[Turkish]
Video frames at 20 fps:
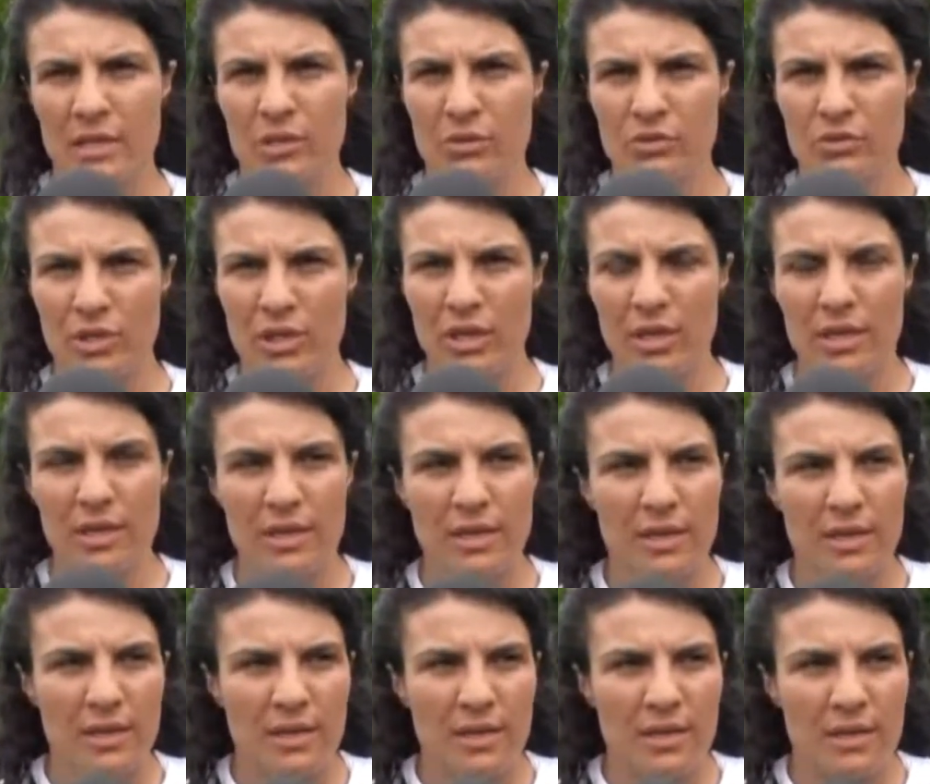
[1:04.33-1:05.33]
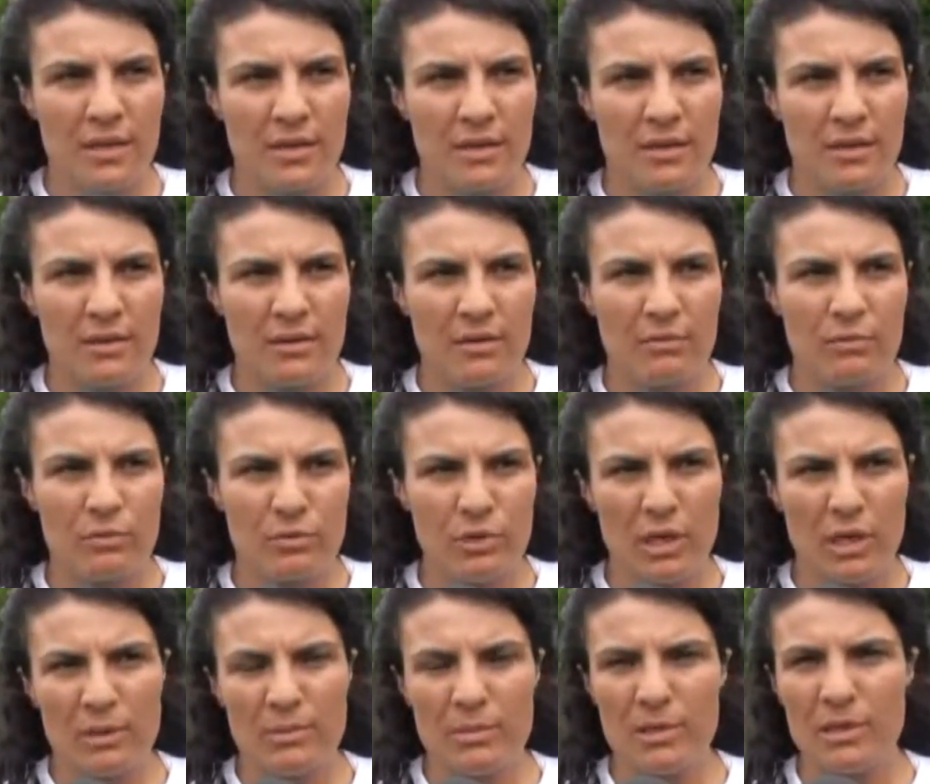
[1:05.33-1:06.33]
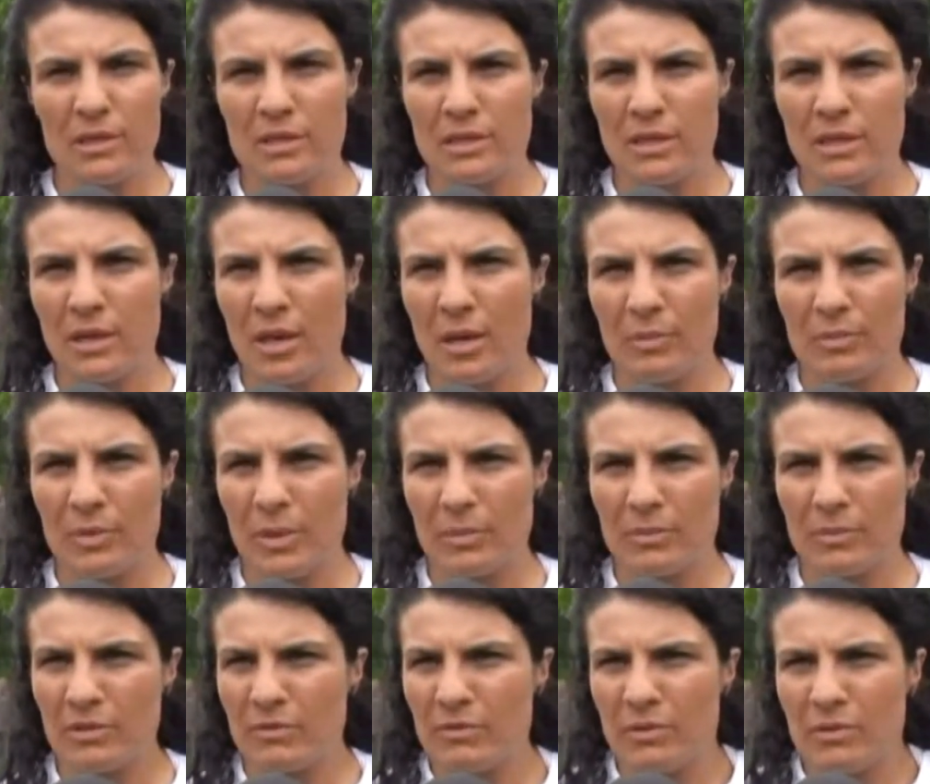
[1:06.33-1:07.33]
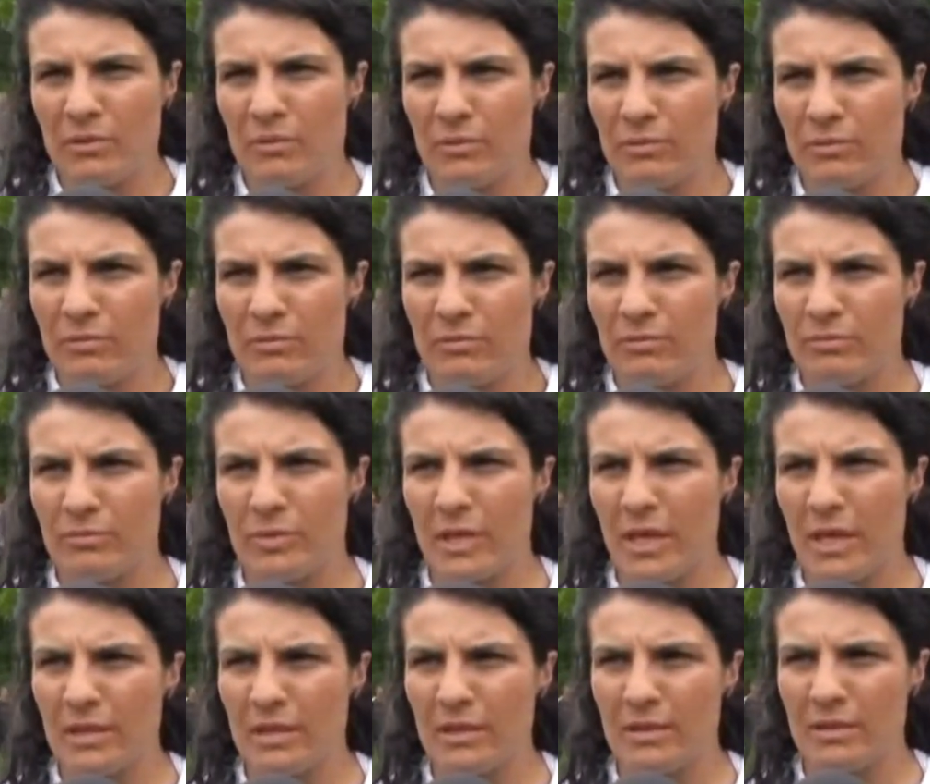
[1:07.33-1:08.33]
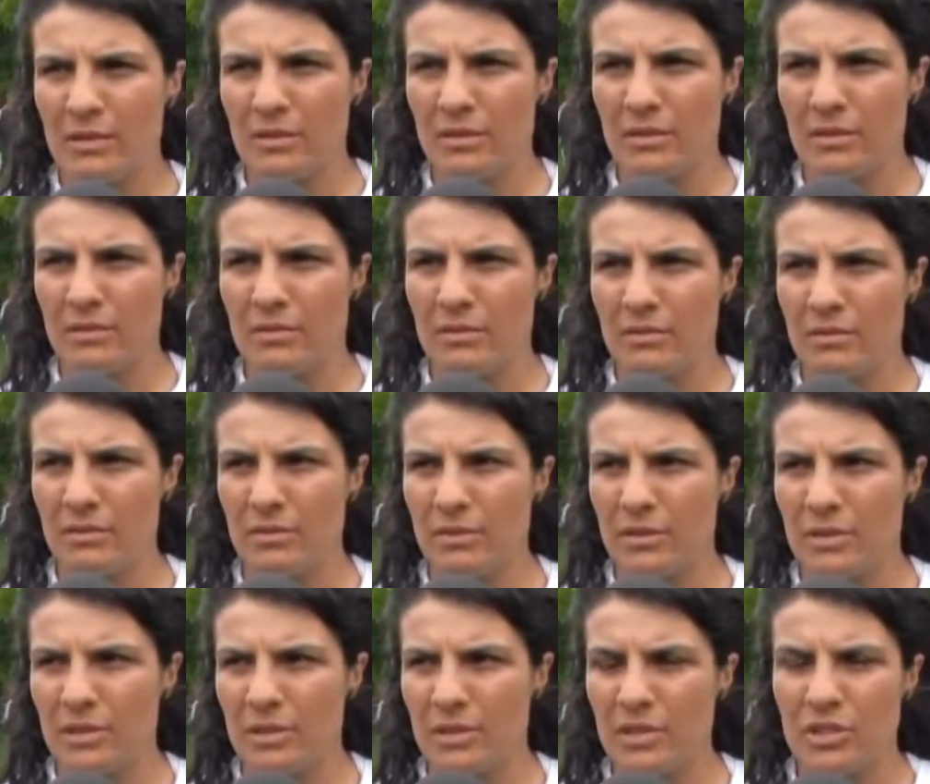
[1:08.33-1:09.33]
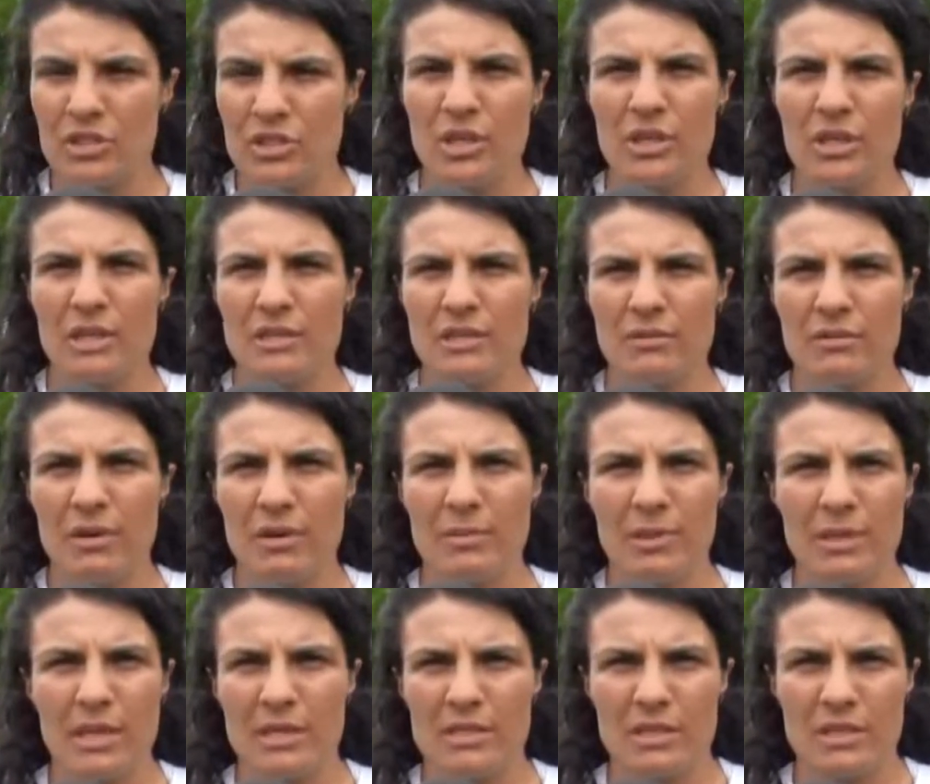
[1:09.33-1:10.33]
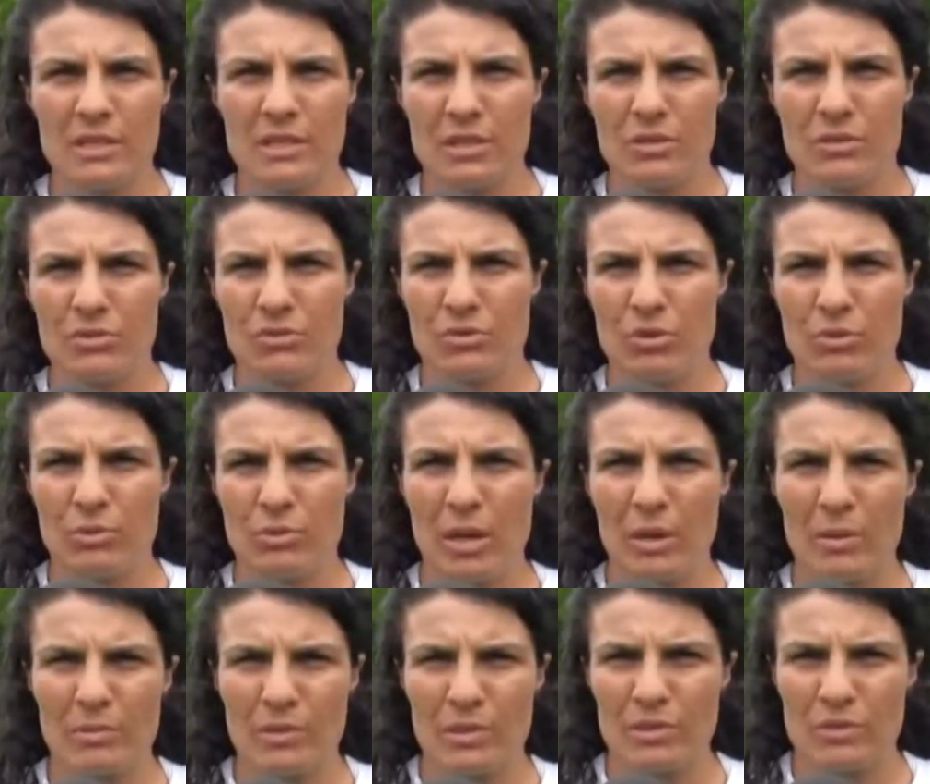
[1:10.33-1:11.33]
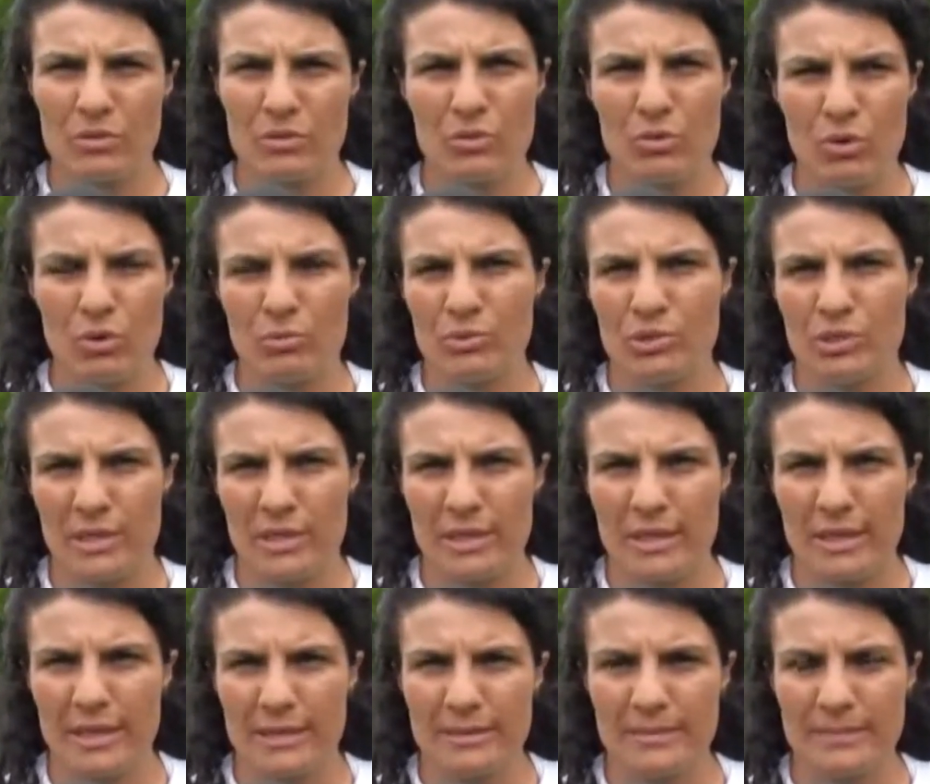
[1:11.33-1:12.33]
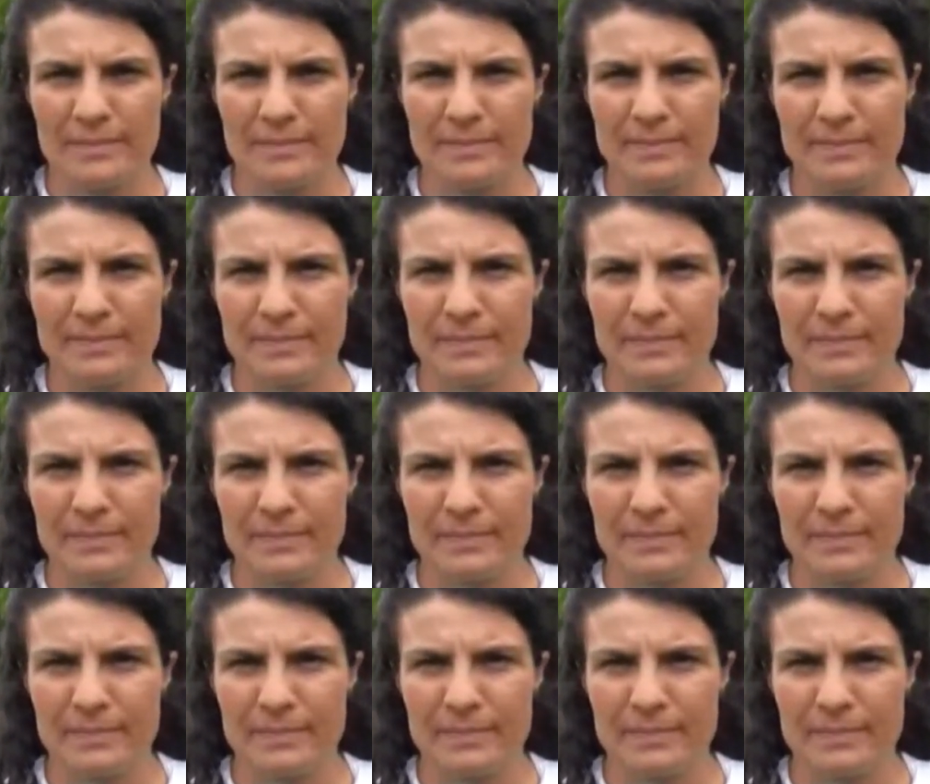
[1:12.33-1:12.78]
Nihan Hoca. Ee, bunlarla birlikte kamp yaptık ve yani e, inşallah devamı gelecek diye düşünüyorum. Kampların sonu olmayacak yani.